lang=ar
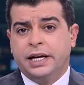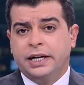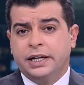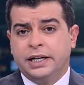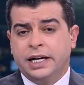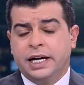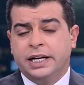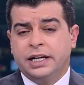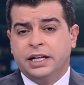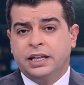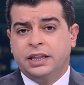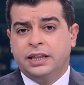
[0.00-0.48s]

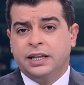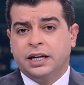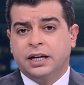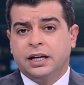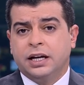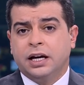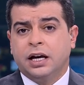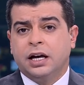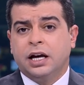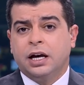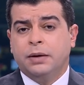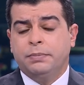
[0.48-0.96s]
لنيل الثقة
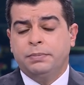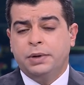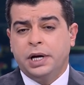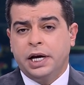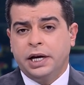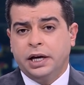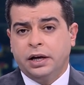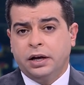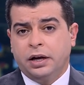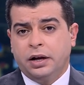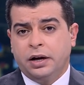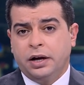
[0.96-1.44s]
قبل
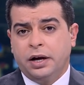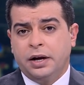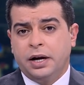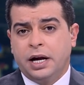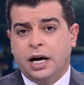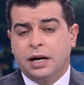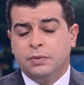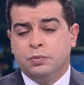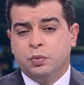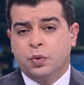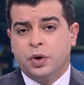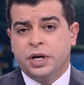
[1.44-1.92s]
إقرار
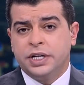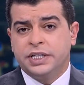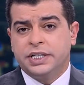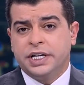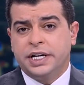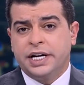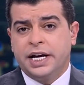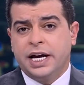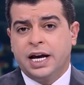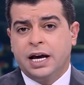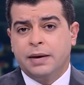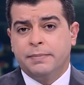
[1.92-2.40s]

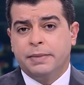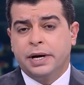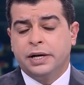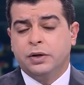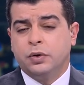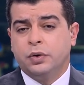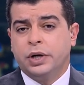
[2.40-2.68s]
الموازنة أم أنه